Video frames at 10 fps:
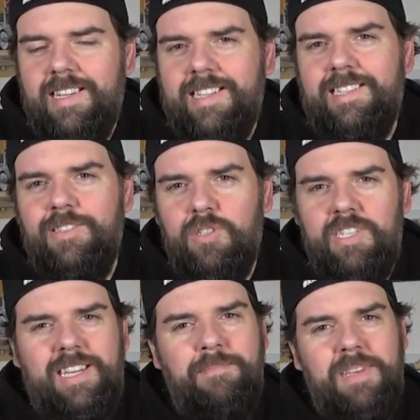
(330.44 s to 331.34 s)
Das sind so
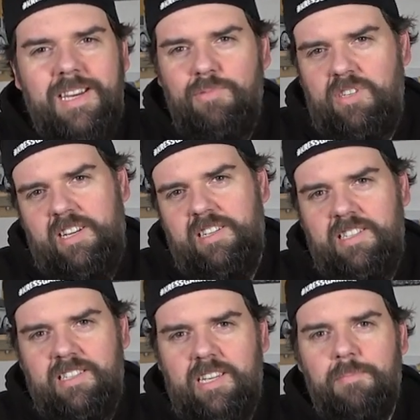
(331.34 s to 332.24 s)
die Tamir-Modelle,
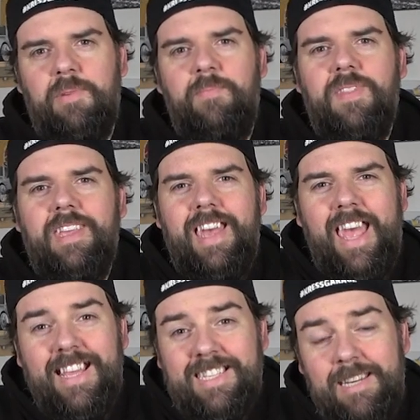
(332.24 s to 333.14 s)
die es gibt.
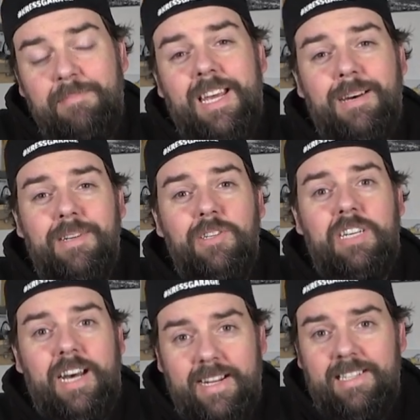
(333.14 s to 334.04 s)
Es gibt aber
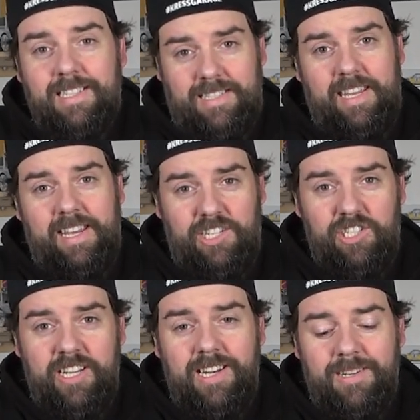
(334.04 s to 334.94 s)
noch andere
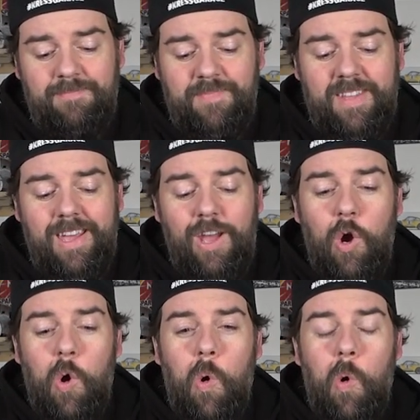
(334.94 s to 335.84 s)
Hersteller.
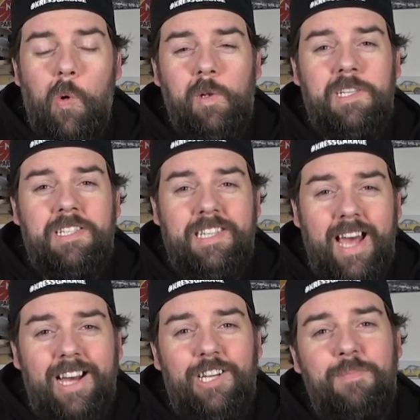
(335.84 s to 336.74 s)
Und
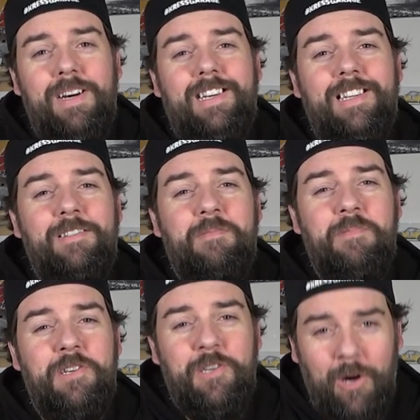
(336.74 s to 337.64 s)
darüber
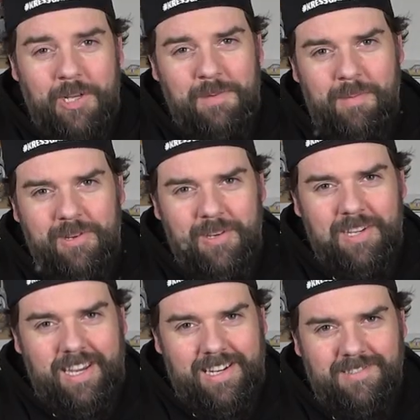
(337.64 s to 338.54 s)
möchte ich heute mal mit euch
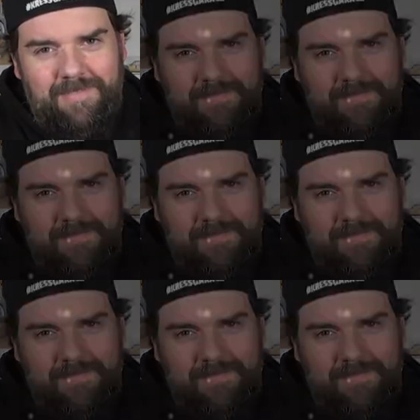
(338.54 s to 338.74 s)
reden.